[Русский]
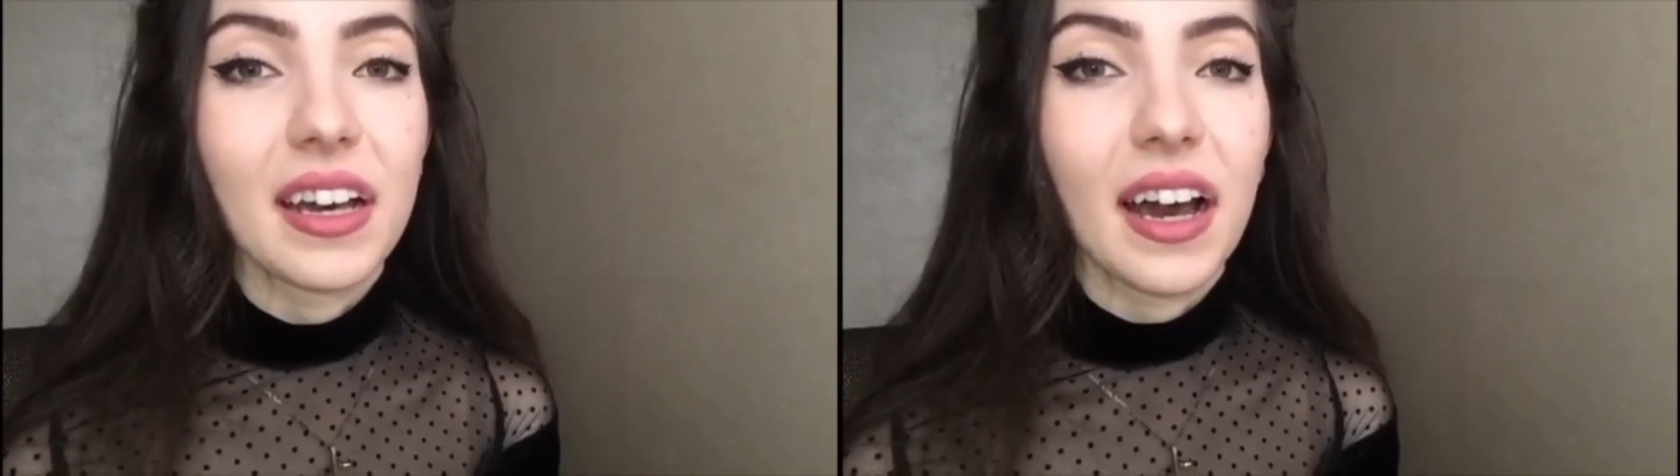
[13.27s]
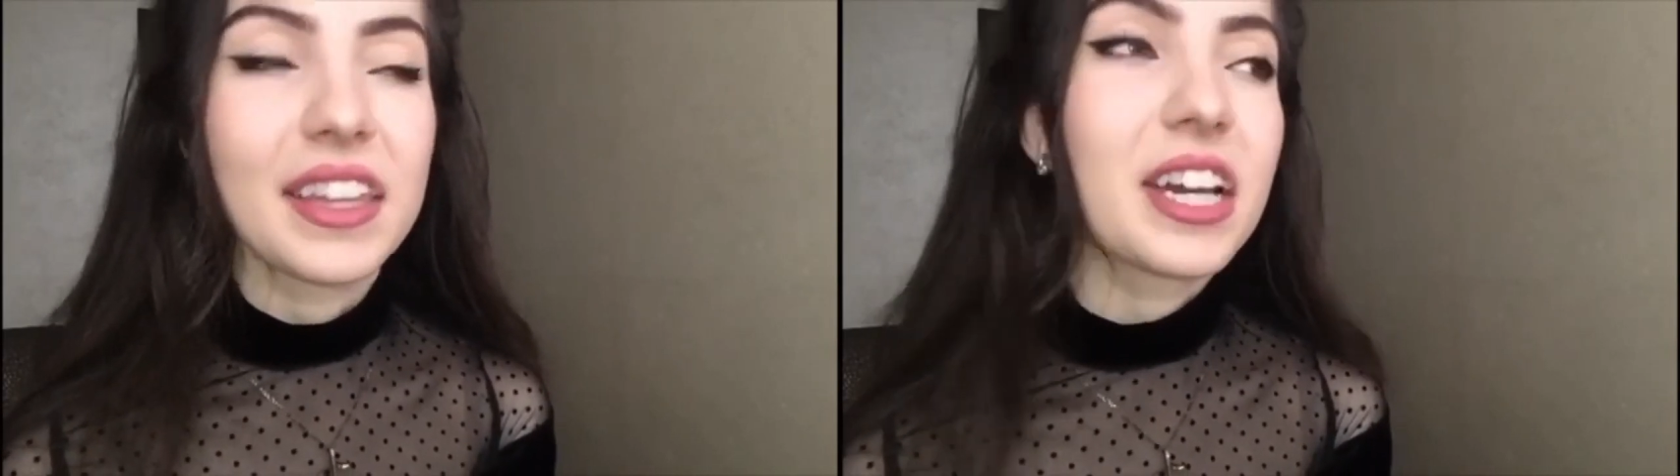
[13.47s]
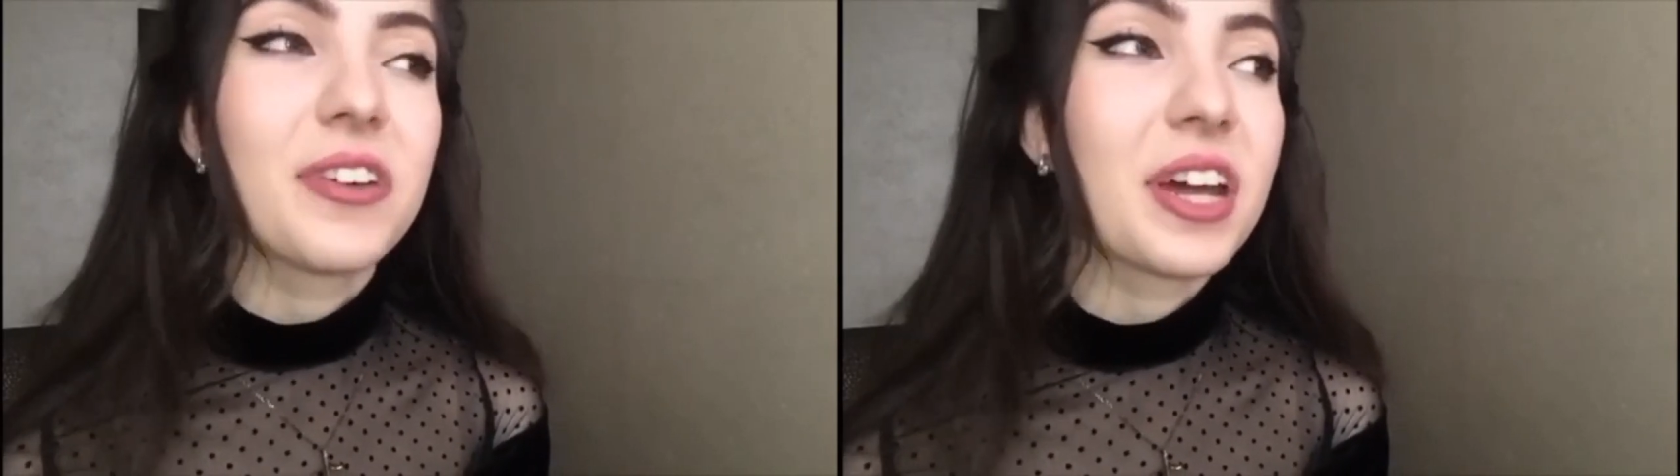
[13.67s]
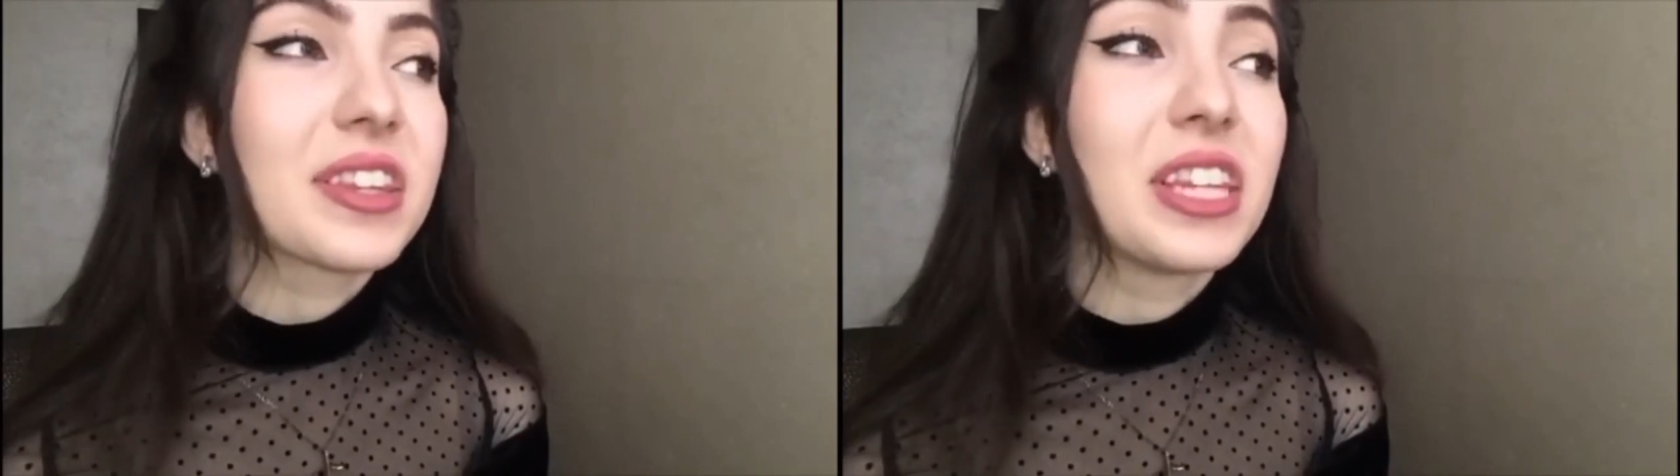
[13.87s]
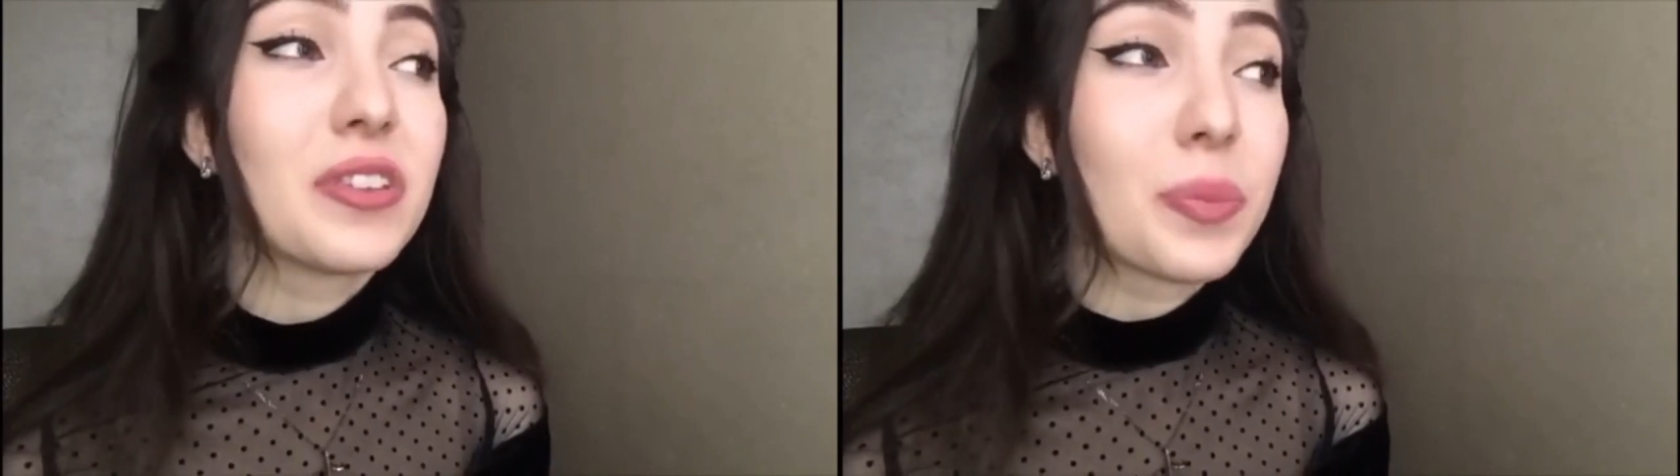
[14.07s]
Они говорят,
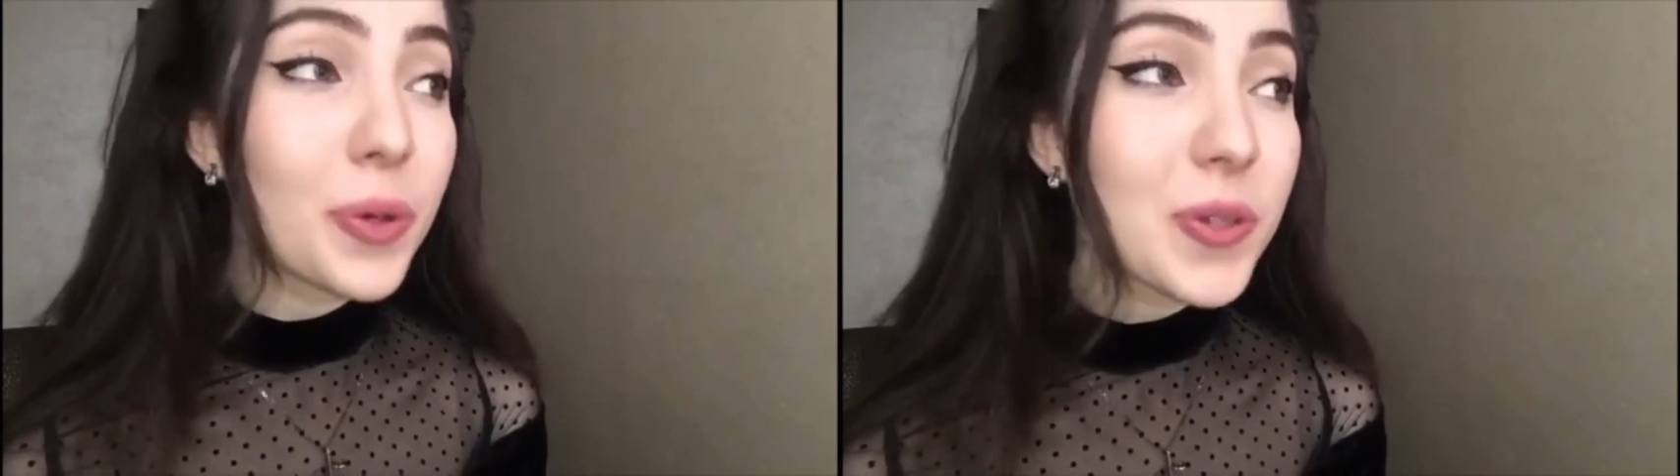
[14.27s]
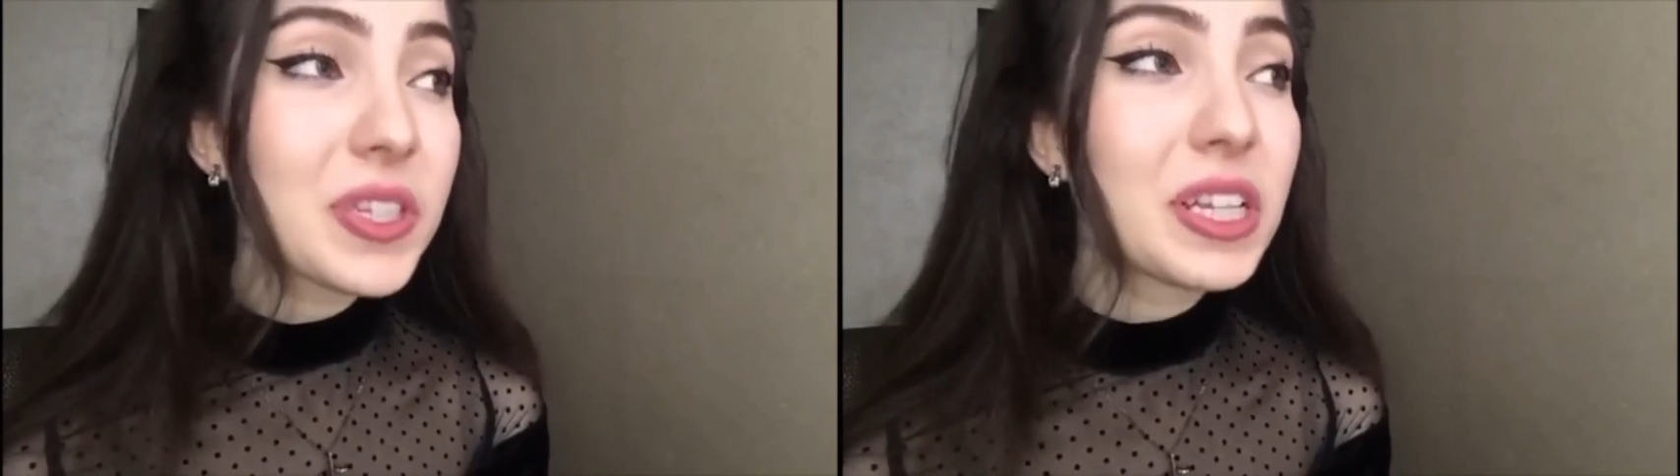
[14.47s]
не вопрос,